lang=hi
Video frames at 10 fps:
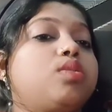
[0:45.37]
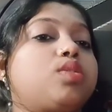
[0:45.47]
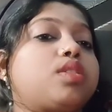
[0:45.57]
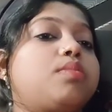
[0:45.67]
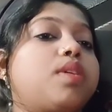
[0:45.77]

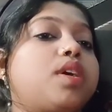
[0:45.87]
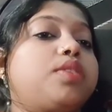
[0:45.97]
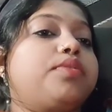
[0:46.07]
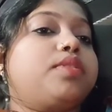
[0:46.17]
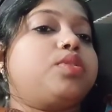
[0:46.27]
उसके
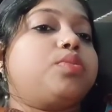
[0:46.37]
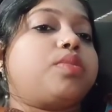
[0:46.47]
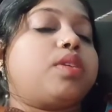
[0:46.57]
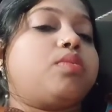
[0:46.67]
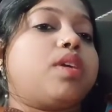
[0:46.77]
बाद फिर
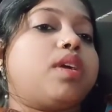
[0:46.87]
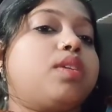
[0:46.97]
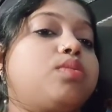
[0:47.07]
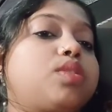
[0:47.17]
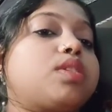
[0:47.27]
चुप
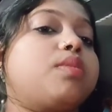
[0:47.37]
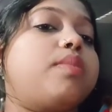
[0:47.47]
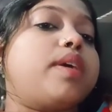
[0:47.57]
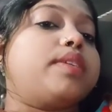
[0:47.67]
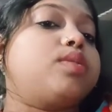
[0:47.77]
करवाएं उसके
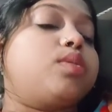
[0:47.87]
बाद